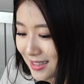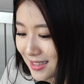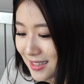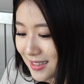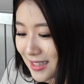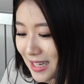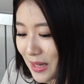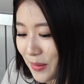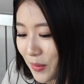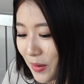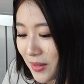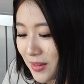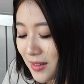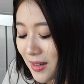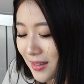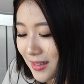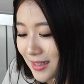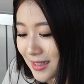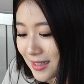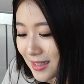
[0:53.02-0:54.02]
특히
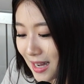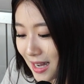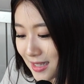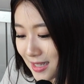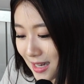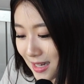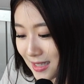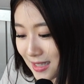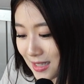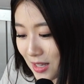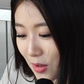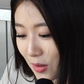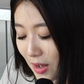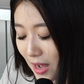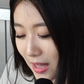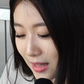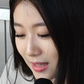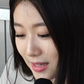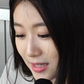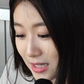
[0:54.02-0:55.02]
원년 그가
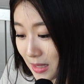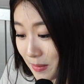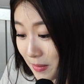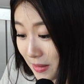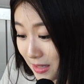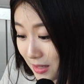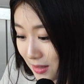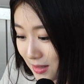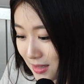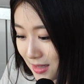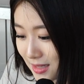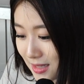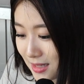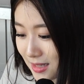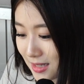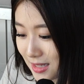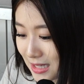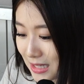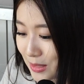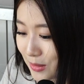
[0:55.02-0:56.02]
작성한
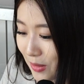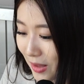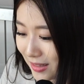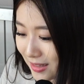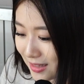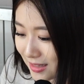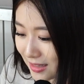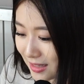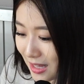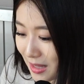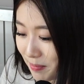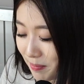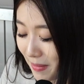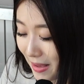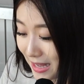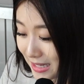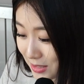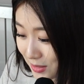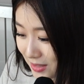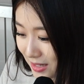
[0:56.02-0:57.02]
22연승 신화는
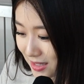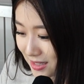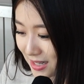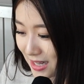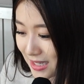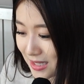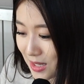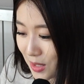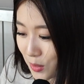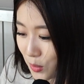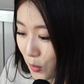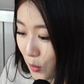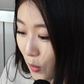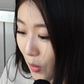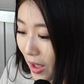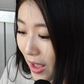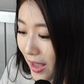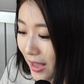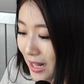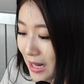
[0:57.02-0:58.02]
메이저리그에서도
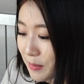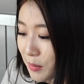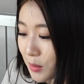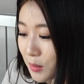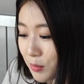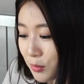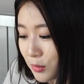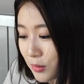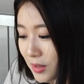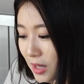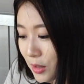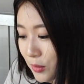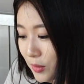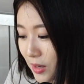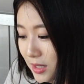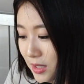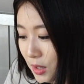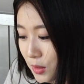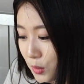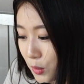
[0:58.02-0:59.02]
일본
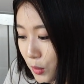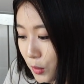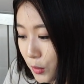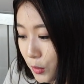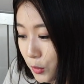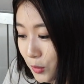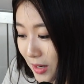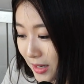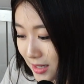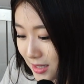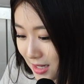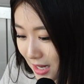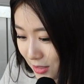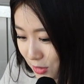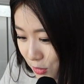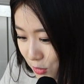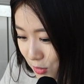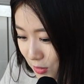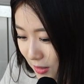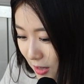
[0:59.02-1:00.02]
프로야구에서도 유례를
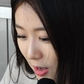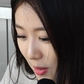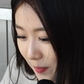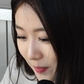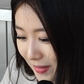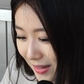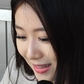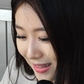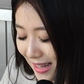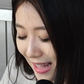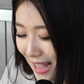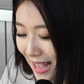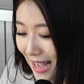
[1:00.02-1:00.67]
찾을 수가 없는